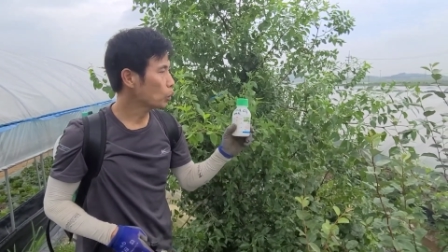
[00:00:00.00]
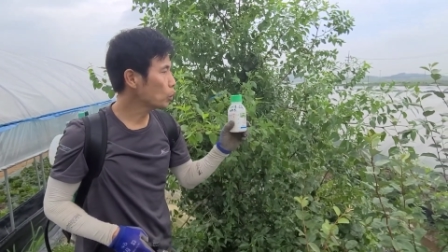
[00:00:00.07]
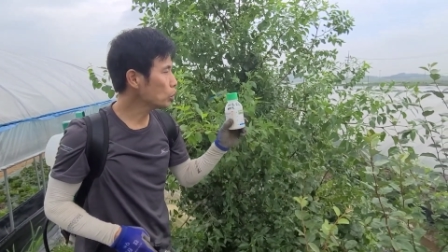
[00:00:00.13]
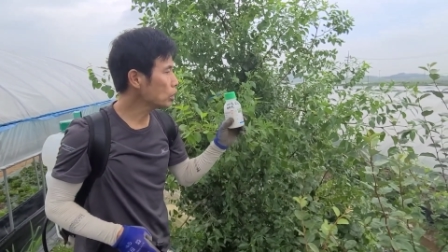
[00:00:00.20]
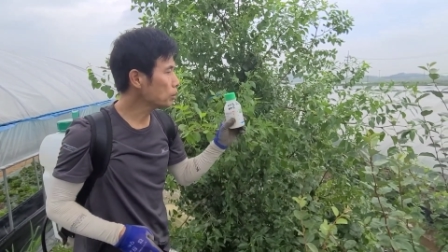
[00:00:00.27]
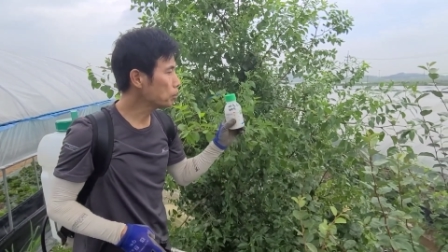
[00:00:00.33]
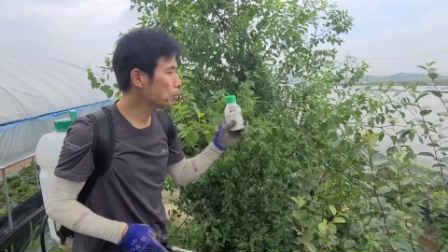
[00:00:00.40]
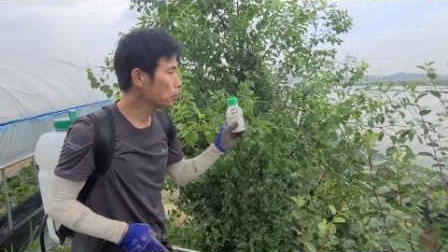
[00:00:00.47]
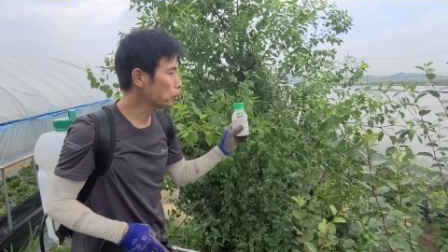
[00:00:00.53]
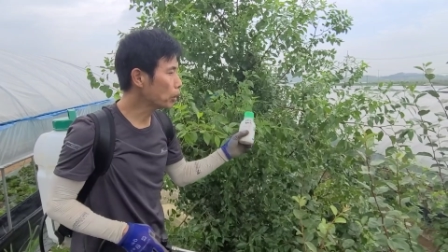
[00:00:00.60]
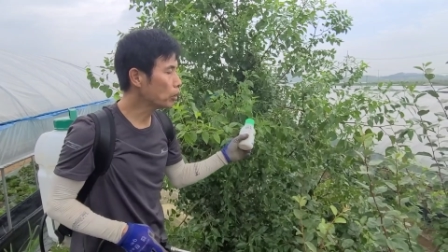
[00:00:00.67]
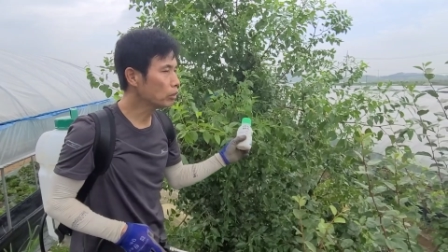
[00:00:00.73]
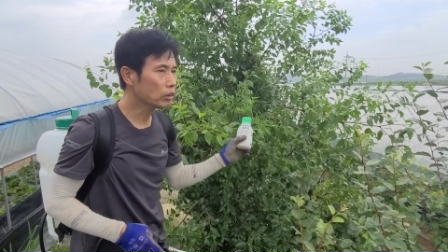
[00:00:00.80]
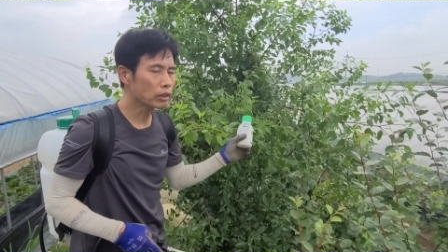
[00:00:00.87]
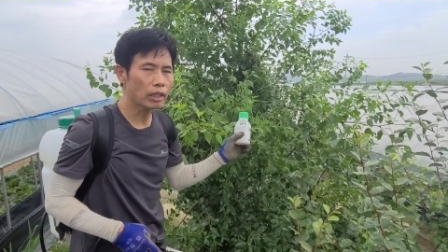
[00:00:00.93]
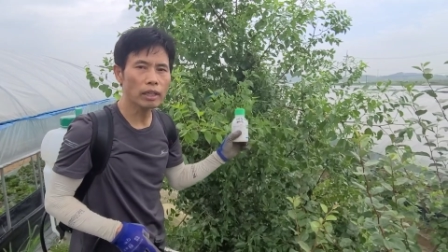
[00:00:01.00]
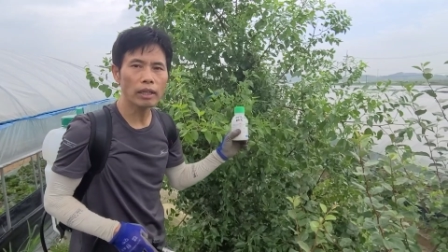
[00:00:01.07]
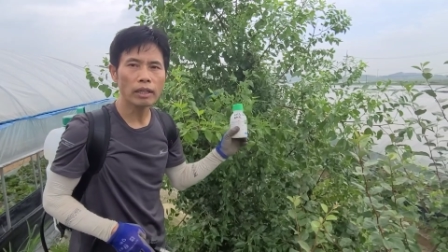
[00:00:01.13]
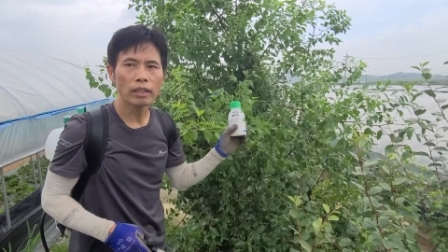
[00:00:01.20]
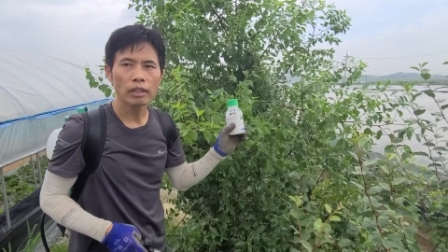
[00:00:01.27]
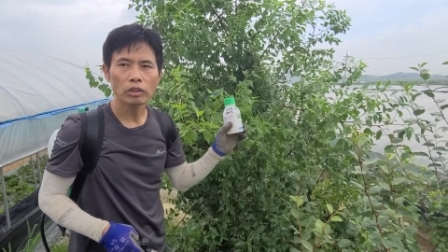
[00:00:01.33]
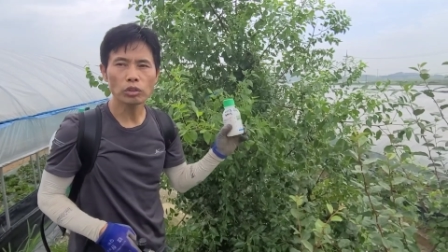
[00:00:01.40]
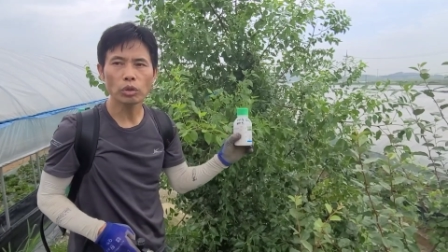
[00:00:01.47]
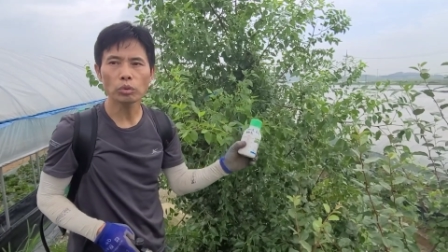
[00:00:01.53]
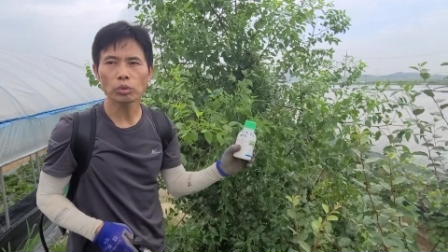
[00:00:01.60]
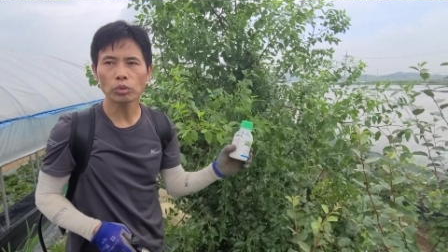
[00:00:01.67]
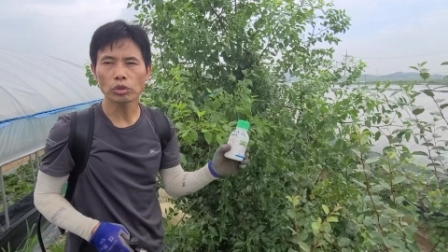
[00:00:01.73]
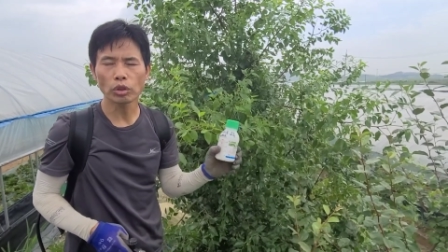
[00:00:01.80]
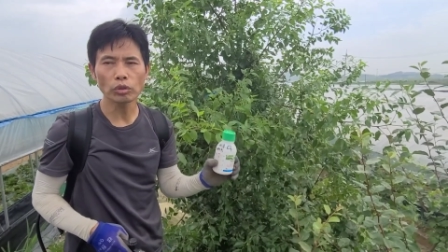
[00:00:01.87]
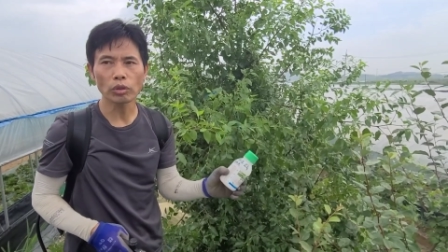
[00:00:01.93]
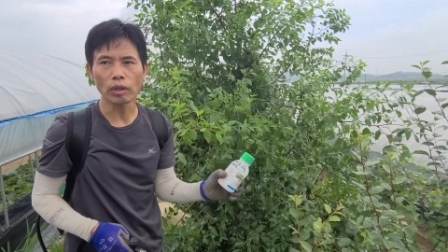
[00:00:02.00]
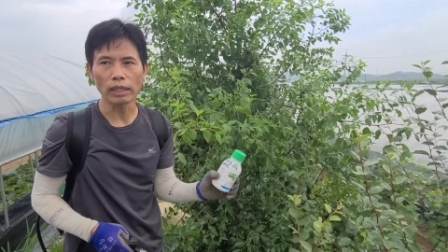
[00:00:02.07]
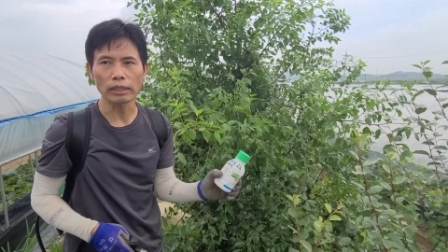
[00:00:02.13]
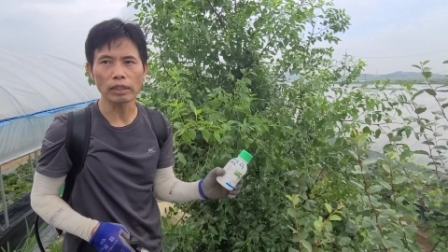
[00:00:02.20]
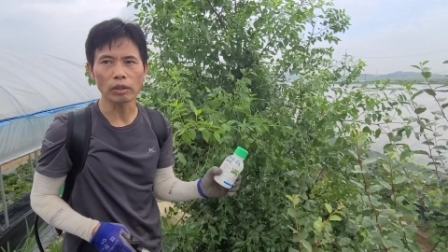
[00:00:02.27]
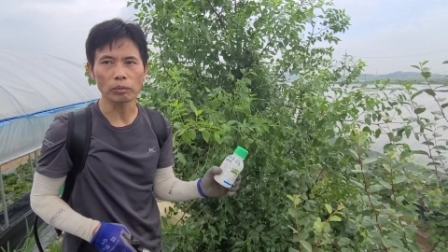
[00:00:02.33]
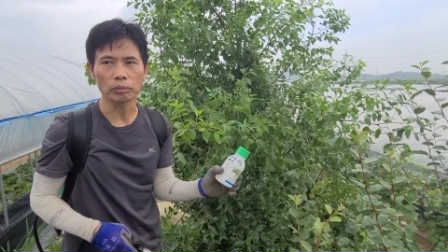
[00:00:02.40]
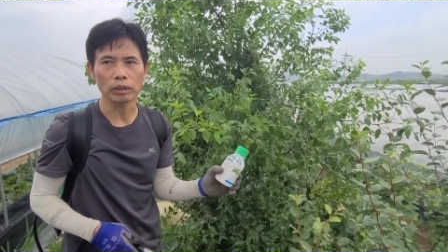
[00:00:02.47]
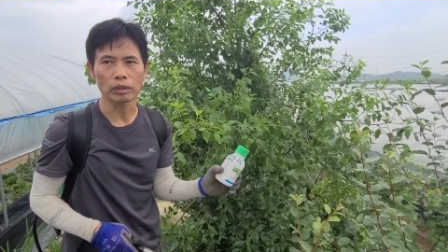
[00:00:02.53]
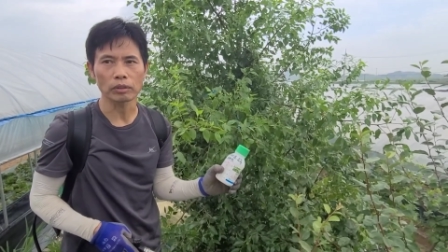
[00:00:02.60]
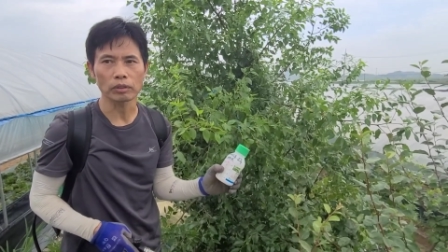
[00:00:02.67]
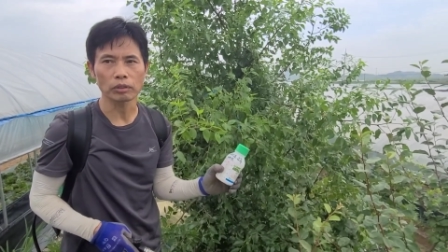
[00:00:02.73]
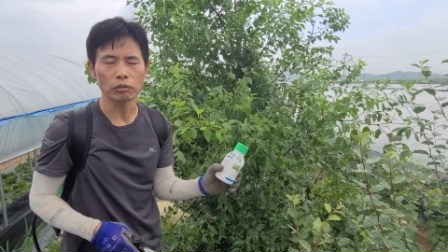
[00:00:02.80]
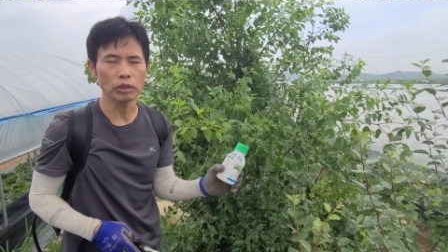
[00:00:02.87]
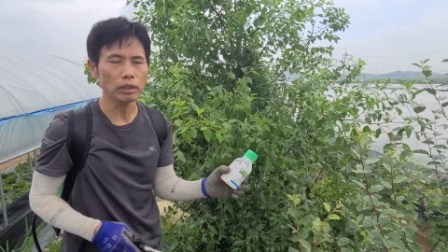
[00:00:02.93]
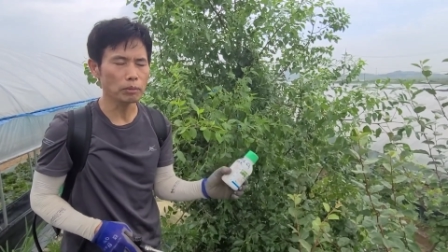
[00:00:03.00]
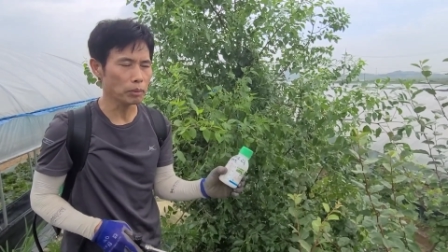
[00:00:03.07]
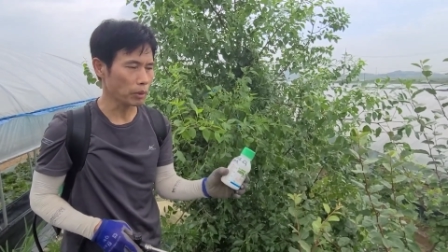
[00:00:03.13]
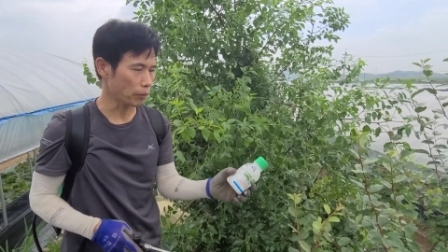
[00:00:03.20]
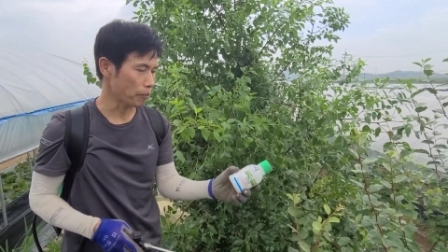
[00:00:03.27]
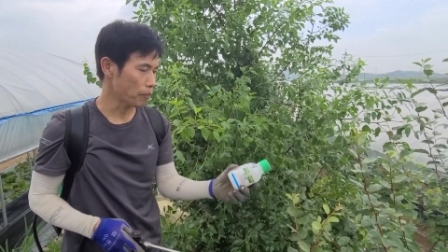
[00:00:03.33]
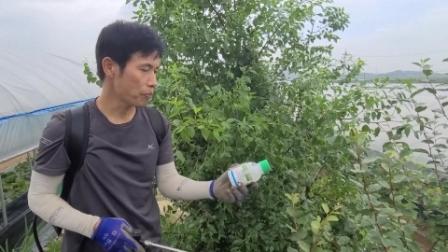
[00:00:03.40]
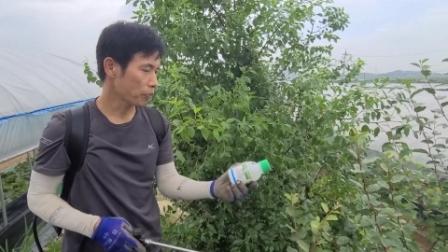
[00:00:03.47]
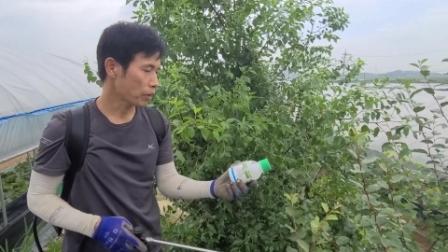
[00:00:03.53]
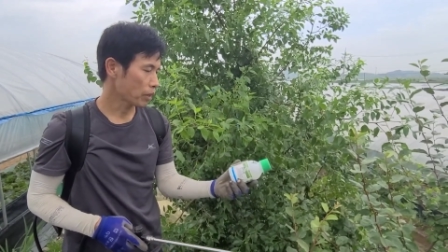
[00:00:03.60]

꽃이 펼 때 쳐도 전혀 관계가 없다는 거죠. 왜냐면